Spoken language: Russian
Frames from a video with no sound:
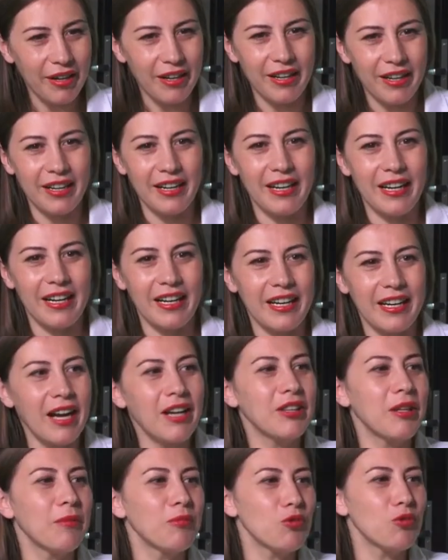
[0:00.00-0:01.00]
а, как
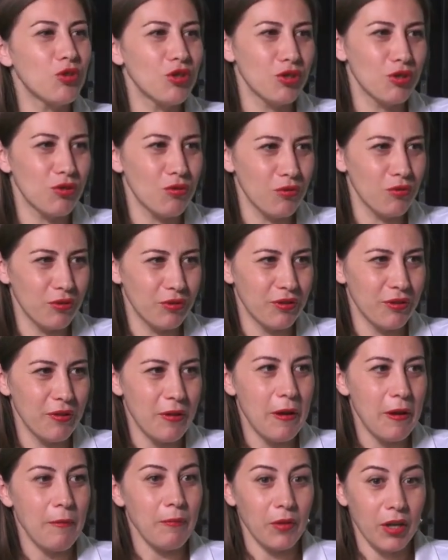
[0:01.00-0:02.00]
нам нужно строить.
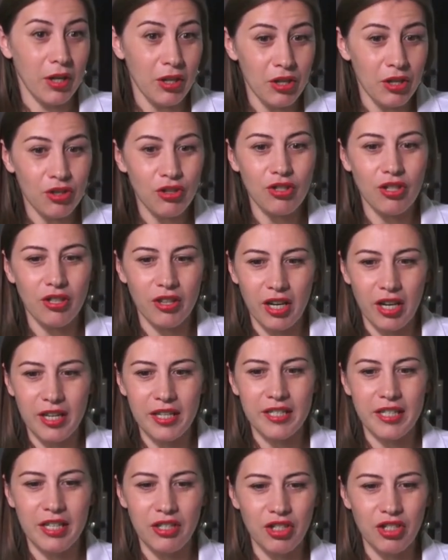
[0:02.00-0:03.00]
Конечно, да,
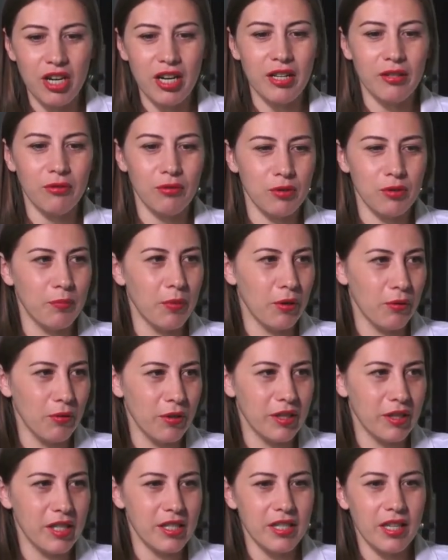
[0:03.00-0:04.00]
изначально, то есть пару
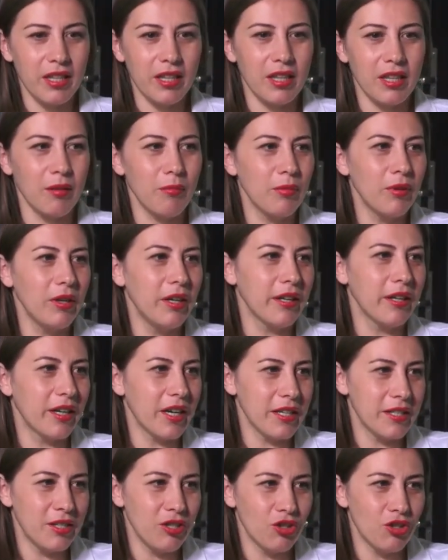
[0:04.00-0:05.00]
лет назад это были
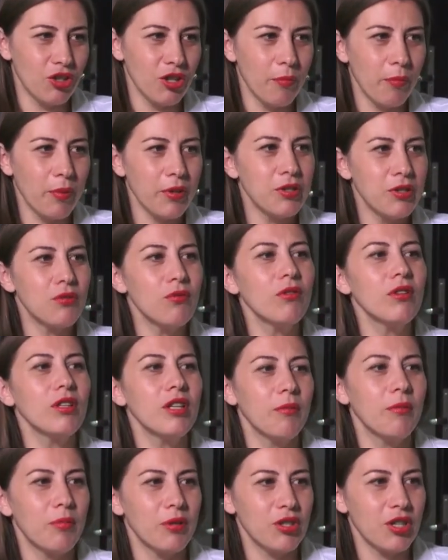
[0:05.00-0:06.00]
хаотичные поселки,
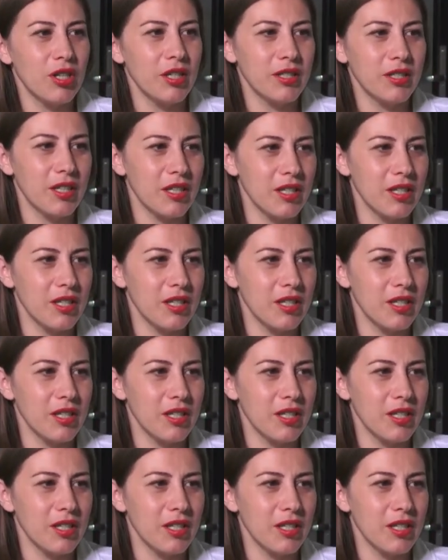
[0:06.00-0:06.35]
пожалуйста,